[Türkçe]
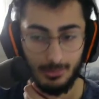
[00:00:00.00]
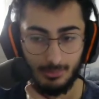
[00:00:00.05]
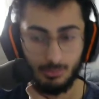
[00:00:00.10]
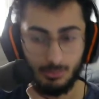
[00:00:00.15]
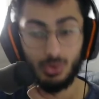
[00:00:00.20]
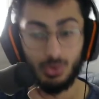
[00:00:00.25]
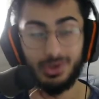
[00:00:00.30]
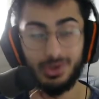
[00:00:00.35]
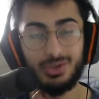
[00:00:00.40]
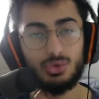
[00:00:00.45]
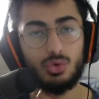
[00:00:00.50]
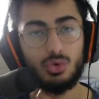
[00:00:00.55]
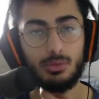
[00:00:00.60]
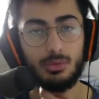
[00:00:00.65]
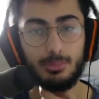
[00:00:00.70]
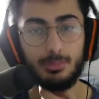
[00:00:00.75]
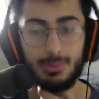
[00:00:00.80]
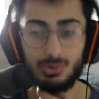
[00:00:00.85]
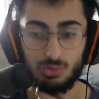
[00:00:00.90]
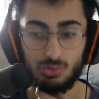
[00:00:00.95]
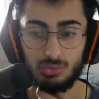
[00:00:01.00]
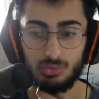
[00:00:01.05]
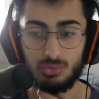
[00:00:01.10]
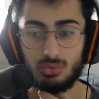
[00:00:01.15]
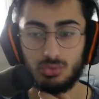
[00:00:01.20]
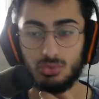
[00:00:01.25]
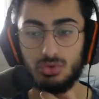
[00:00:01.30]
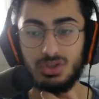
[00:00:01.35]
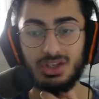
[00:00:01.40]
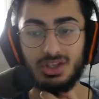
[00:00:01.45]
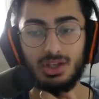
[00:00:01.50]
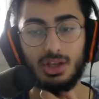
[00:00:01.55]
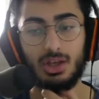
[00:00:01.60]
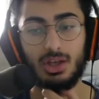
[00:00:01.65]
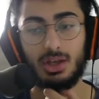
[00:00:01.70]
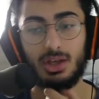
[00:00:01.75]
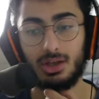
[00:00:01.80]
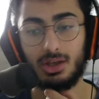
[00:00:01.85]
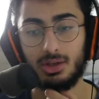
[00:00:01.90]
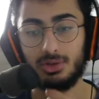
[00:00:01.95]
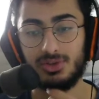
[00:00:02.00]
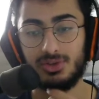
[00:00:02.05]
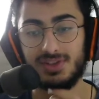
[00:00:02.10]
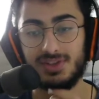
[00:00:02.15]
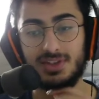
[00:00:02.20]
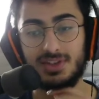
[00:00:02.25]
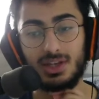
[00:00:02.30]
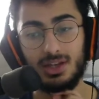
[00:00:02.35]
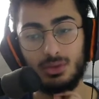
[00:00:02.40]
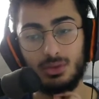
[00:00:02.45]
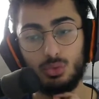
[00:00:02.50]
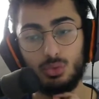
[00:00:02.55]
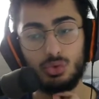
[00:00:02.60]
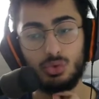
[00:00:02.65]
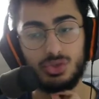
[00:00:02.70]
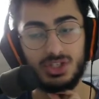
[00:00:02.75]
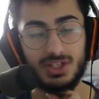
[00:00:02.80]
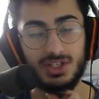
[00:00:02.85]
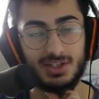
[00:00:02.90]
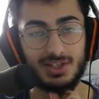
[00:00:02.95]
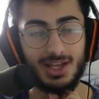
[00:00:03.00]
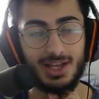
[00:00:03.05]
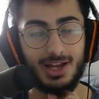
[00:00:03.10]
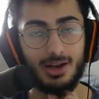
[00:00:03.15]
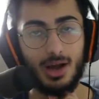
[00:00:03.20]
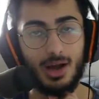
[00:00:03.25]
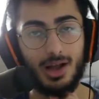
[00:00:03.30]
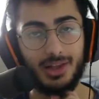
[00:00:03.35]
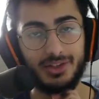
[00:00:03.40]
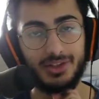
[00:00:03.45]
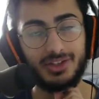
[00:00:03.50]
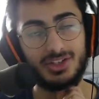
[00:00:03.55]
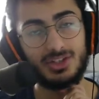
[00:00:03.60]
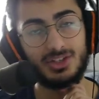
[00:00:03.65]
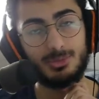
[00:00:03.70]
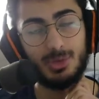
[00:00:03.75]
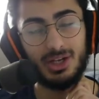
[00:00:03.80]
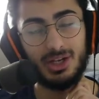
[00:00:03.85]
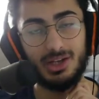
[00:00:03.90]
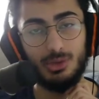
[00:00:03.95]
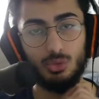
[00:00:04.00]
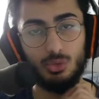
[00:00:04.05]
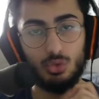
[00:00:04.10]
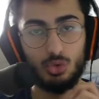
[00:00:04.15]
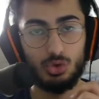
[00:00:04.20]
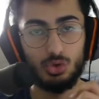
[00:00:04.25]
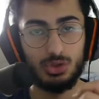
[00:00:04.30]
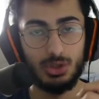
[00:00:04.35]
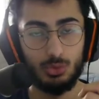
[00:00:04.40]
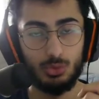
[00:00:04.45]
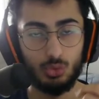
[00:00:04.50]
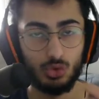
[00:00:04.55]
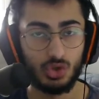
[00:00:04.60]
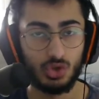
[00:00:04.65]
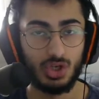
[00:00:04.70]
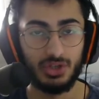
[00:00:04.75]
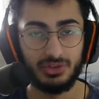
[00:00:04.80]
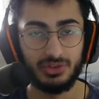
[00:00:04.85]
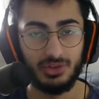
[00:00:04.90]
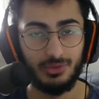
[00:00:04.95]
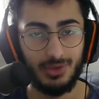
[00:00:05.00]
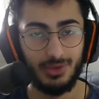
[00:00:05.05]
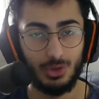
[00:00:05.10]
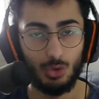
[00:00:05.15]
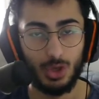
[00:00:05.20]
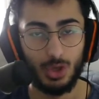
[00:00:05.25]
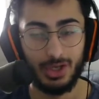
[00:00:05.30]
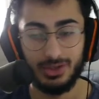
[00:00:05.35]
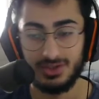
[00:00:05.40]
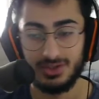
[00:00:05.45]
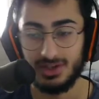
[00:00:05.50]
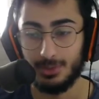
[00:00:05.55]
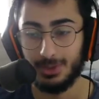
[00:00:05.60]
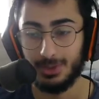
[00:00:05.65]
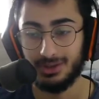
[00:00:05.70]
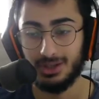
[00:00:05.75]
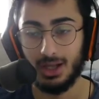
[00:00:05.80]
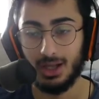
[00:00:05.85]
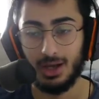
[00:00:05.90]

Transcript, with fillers: Bu arada çok meşhur çünkü e, size 3x yani aldığınız parayı 3 ile 3 katını veriyor aynı zamanda.